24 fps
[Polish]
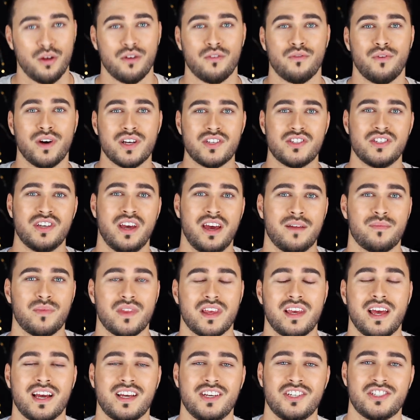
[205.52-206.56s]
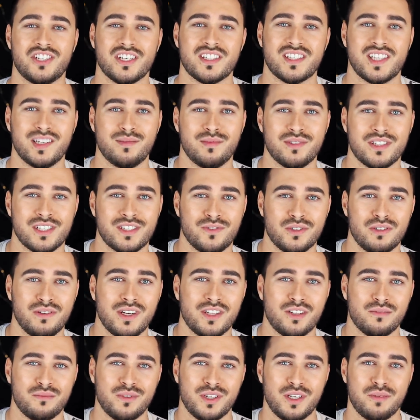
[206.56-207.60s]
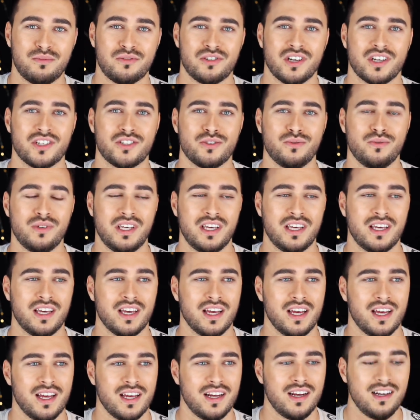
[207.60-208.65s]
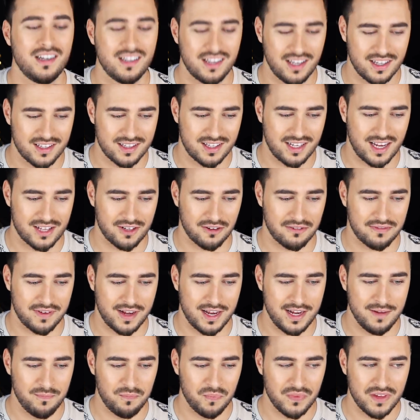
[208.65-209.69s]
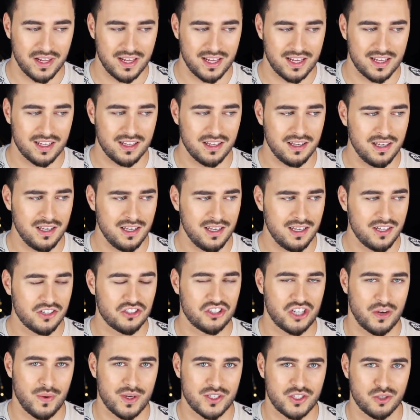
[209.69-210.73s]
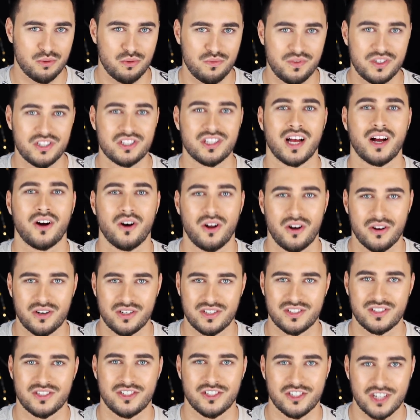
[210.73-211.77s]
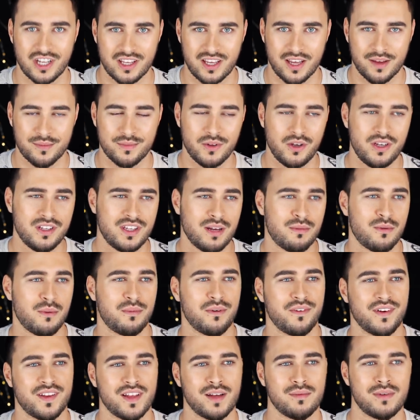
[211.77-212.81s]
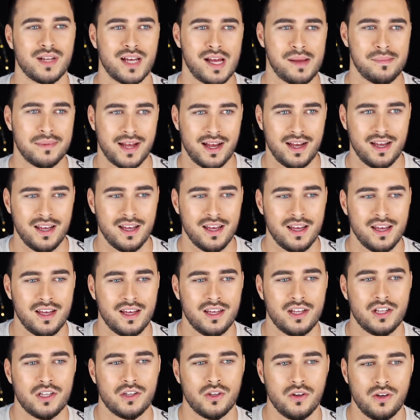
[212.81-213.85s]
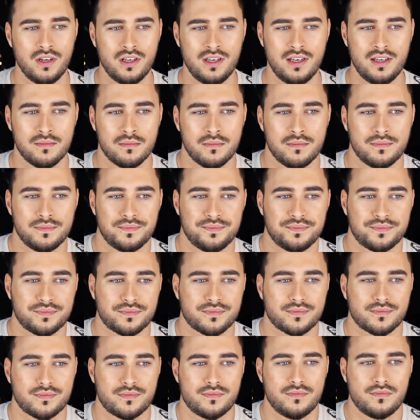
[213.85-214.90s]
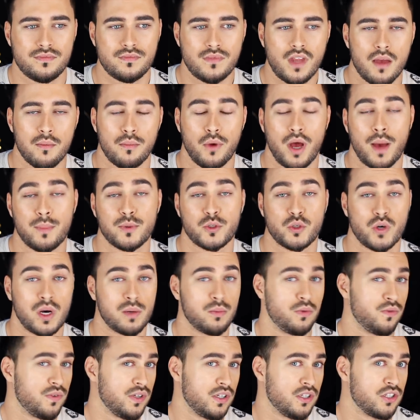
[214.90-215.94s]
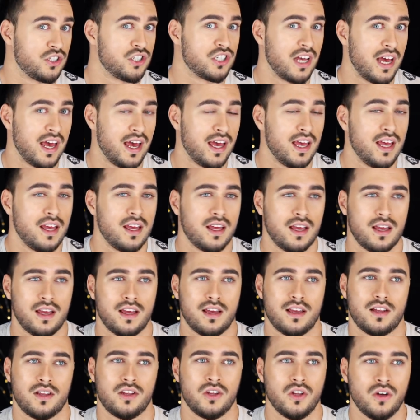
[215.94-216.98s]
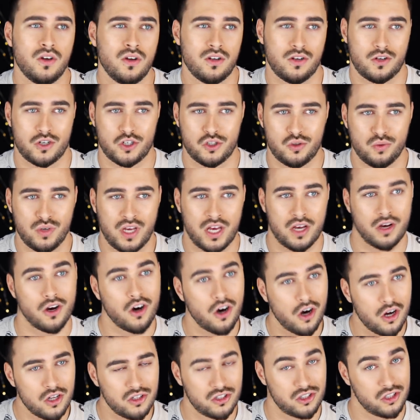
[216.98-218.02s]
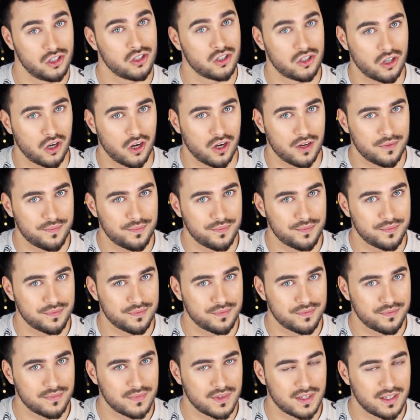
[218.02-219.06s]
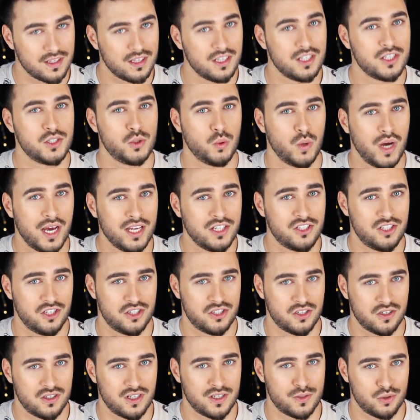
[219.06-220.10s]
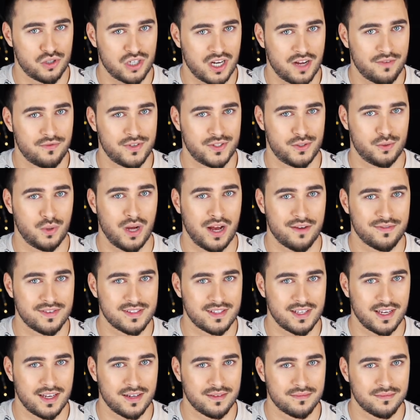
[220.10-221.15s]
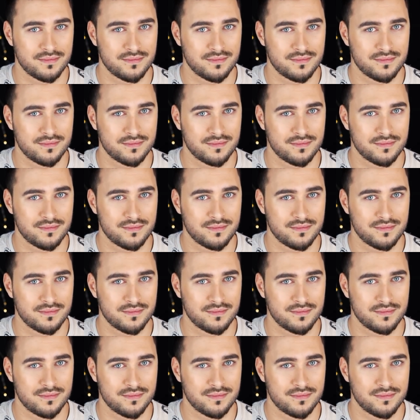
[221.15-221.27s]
Właśnie jakiś czas temu zadzwoniła do mojej przyjaciółki klientka nowa i chciała się mówić na kolor i strzyżenie. No i tam opowiada bla bla bla. No i moja psiła mówi, że no kosztuje od do. I słuchajcie, co ona słyszała w słuchawce.